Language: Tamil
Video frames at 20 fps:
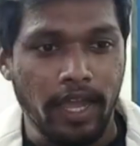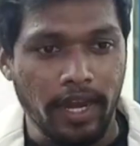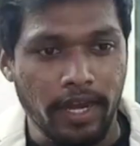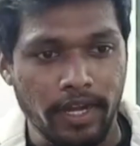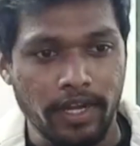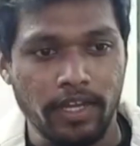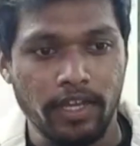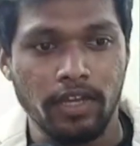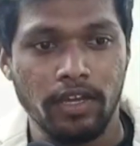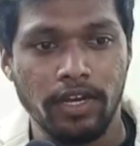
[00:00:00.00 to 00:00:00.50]

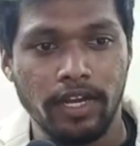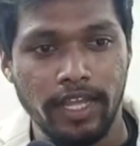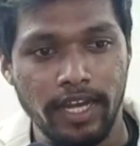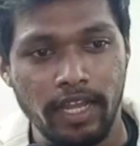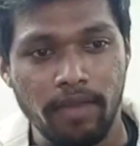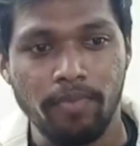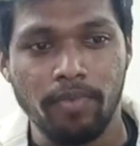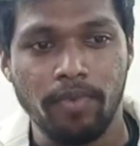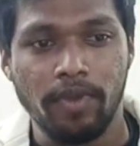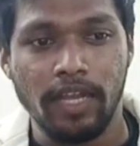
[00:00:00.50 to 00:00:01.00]
அண்ட் uh,
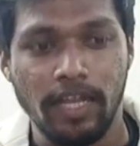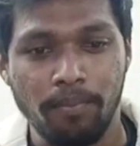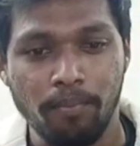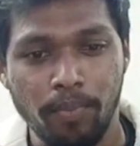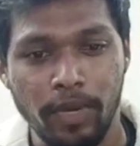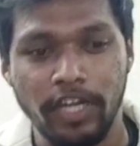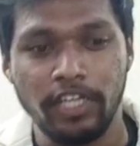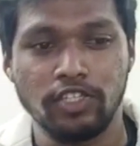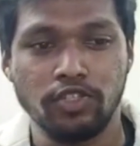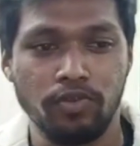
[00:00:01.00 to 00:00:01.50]
நிறைய
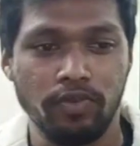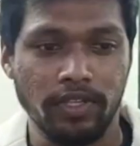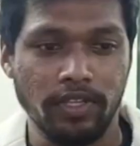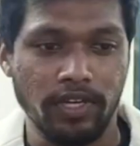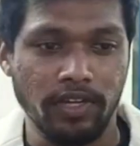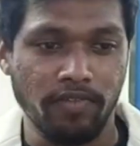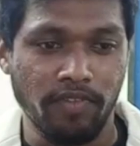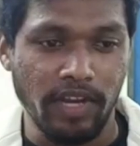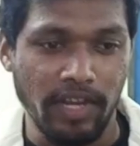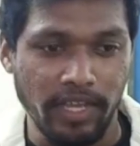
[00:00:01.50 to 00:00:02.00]
கம்பெனிஸும்
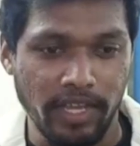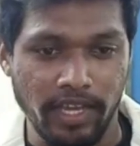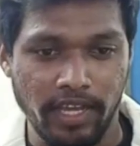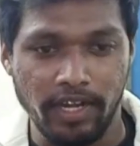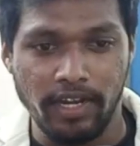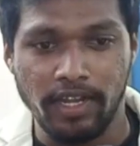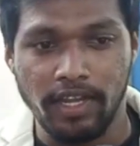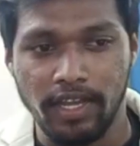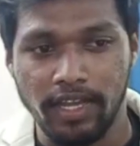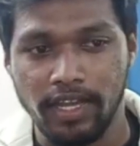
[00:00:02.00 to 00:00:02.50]
வந்துட்டு வில்லிங்காக
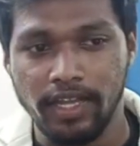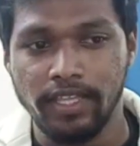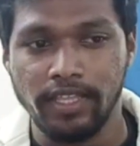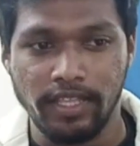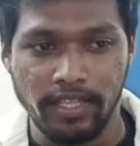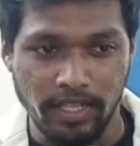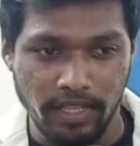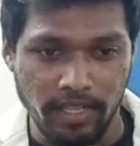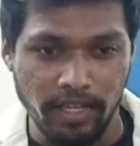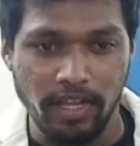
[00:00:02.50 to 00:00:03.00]
இருக்காங்க
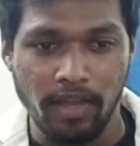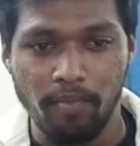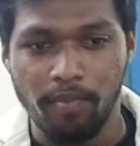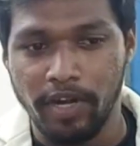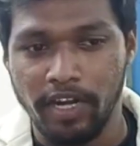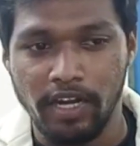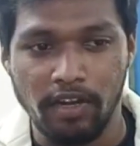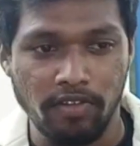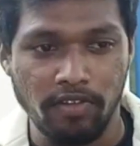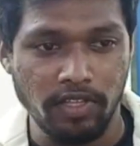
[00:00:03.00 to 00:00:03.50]
இது இந்த
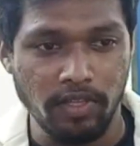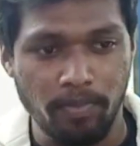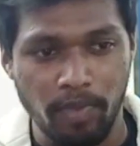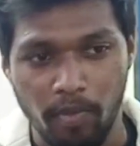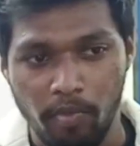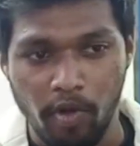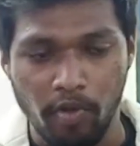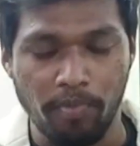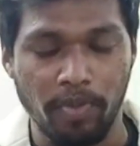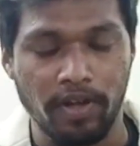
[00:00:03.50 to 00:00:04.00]
கம்பெனியில் வந்து
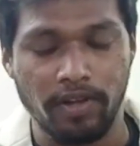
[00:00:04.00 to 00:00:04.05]
ப்ரமோட்